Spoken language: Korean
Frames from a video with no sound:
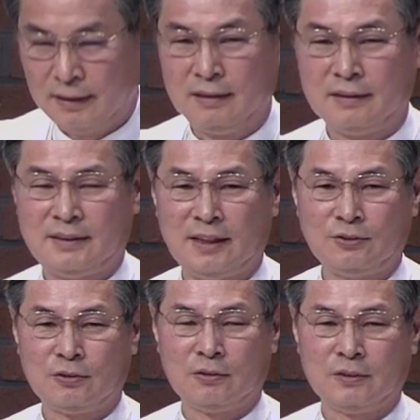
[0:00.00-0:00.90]
이는
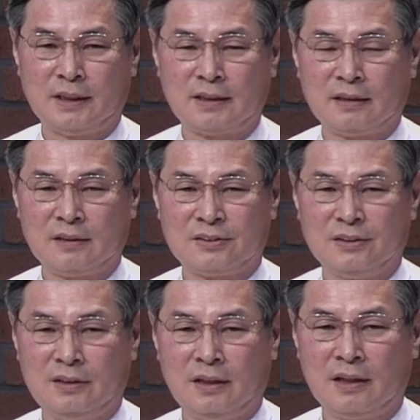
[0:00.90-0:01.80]
최초로 제자들을
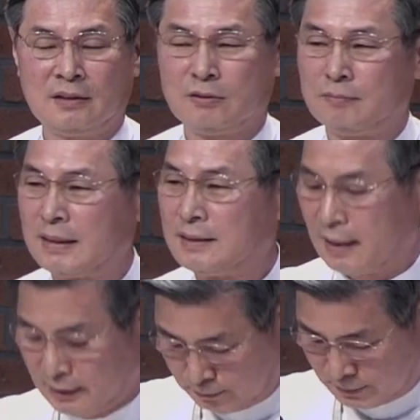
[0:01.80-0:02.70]
선택할 때도
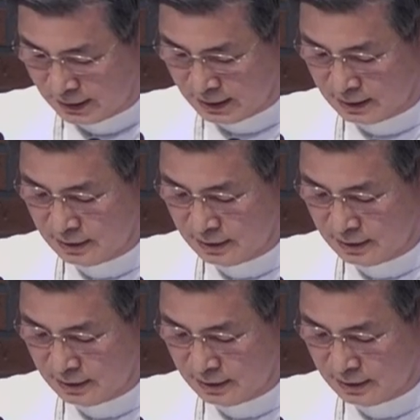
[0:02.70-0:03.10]
마찬가지입니다.